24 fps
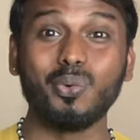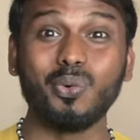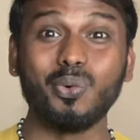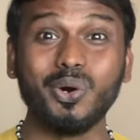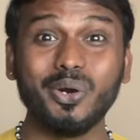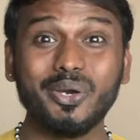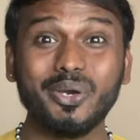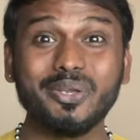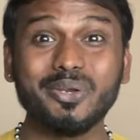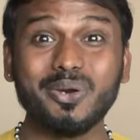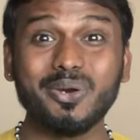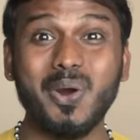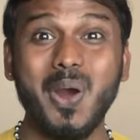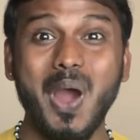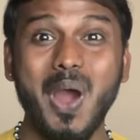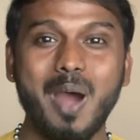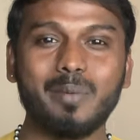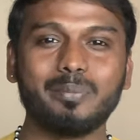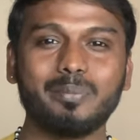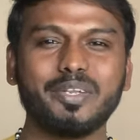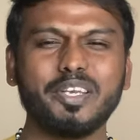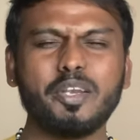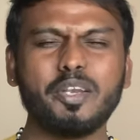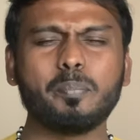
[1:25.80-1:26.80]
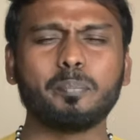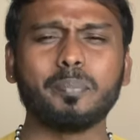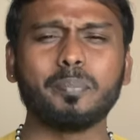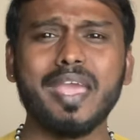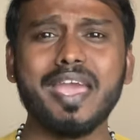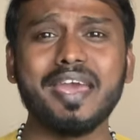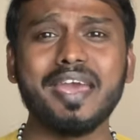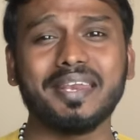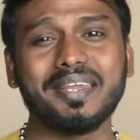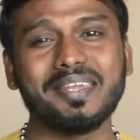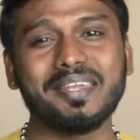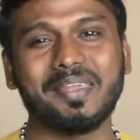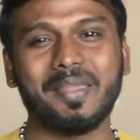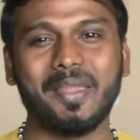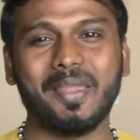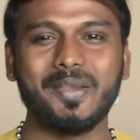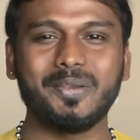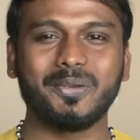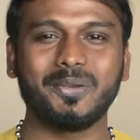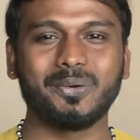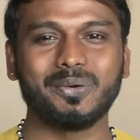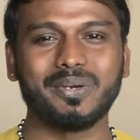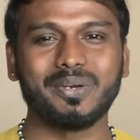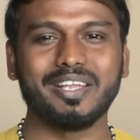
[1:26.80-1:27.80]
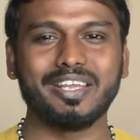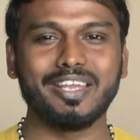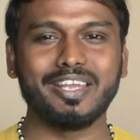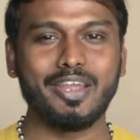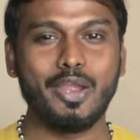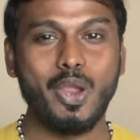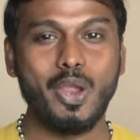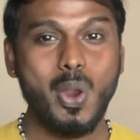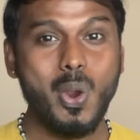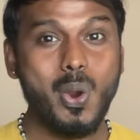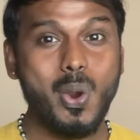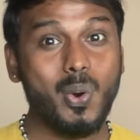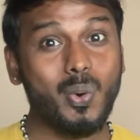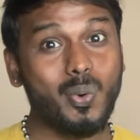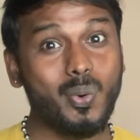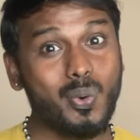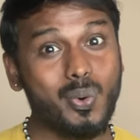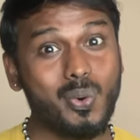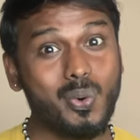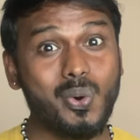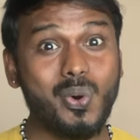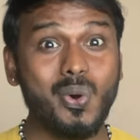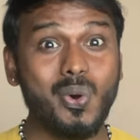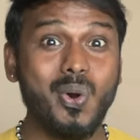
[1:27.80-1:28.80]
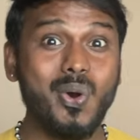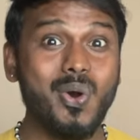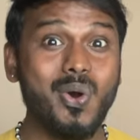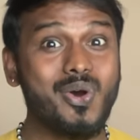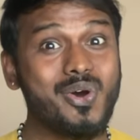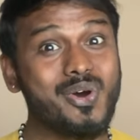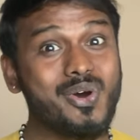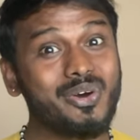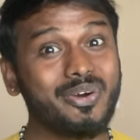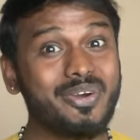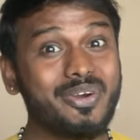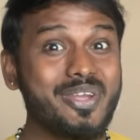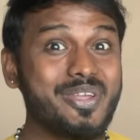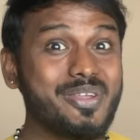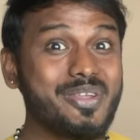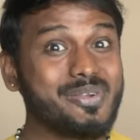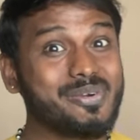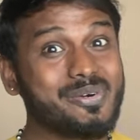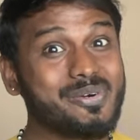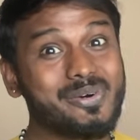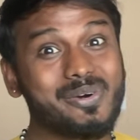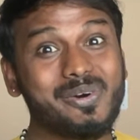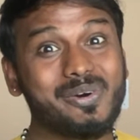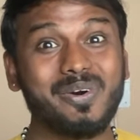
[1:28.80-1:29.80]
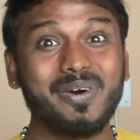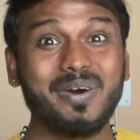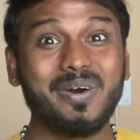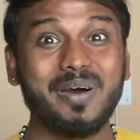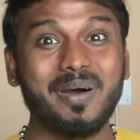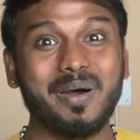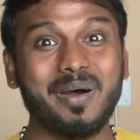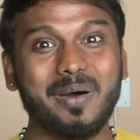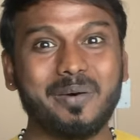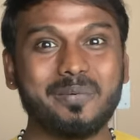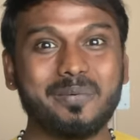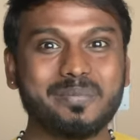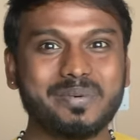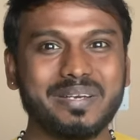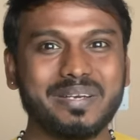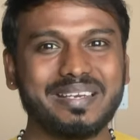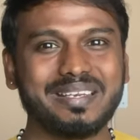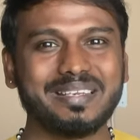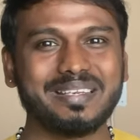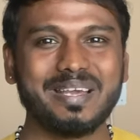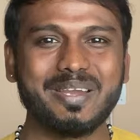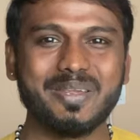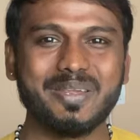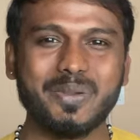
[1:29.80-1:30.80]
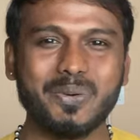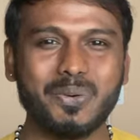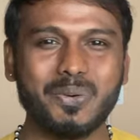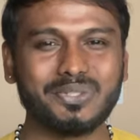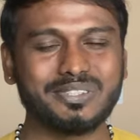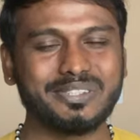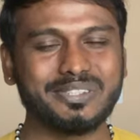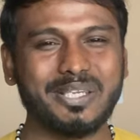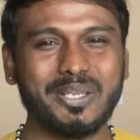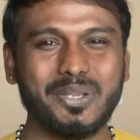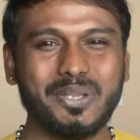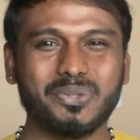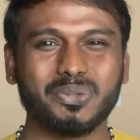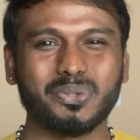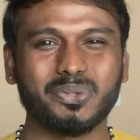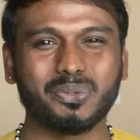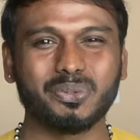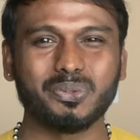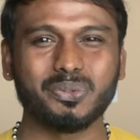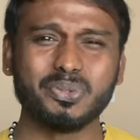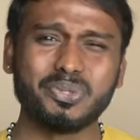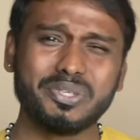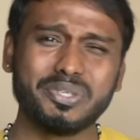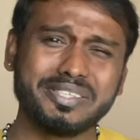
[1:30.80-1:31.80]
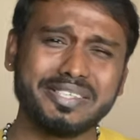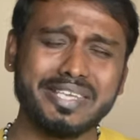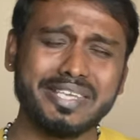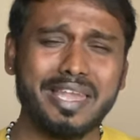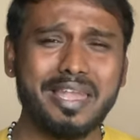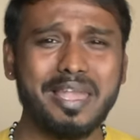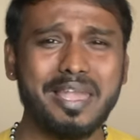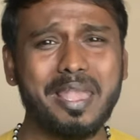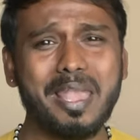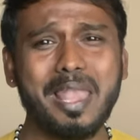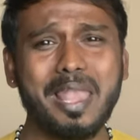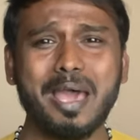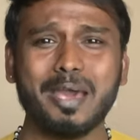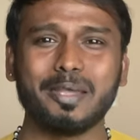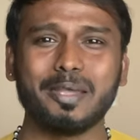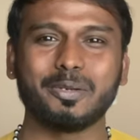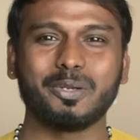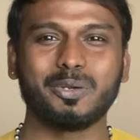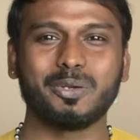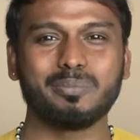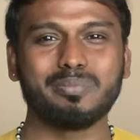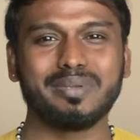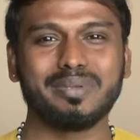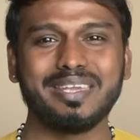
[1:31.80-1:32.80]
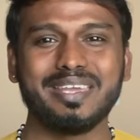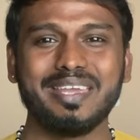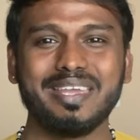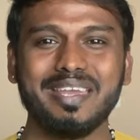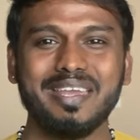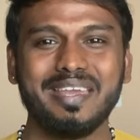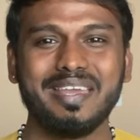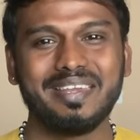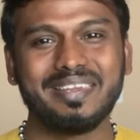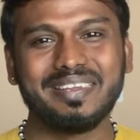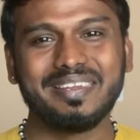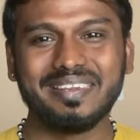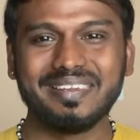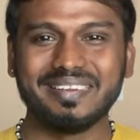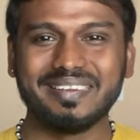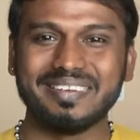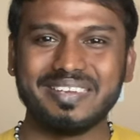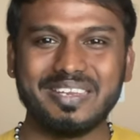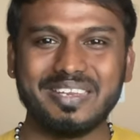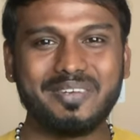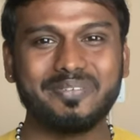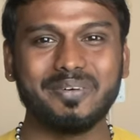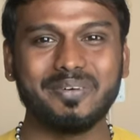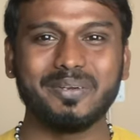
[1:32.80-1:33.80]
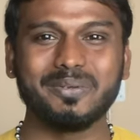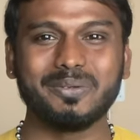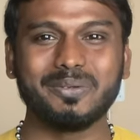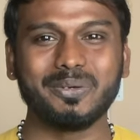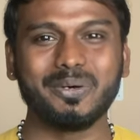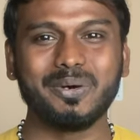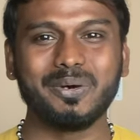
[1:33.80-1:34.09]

ஓயோ அப்படின்னு பேரை கேட்டோன்னே ஓயோ அப்படின்னு தான் யோசிக்க தோணும் எல்லாருக்குமே ஈவன்